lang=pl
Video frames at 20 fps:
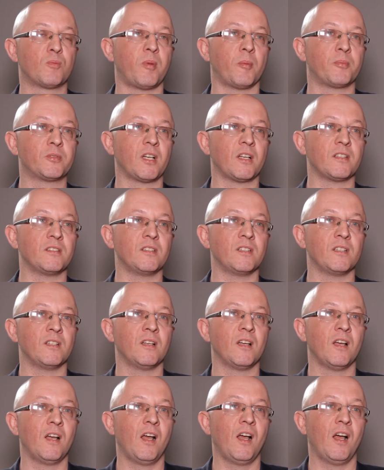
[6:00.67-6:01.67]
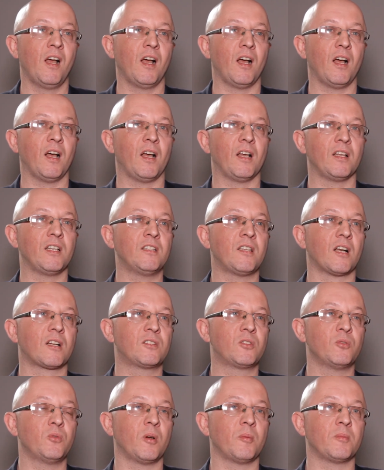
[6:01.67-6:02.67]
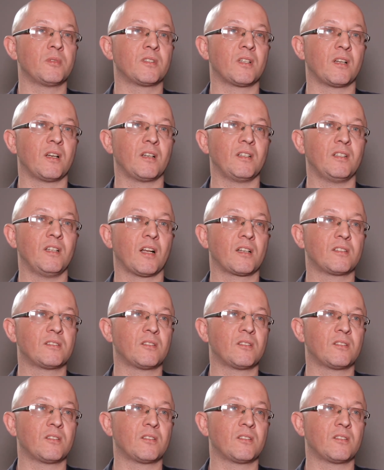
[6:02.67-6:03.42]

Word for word: poprzednich. I tak czułem, że jak z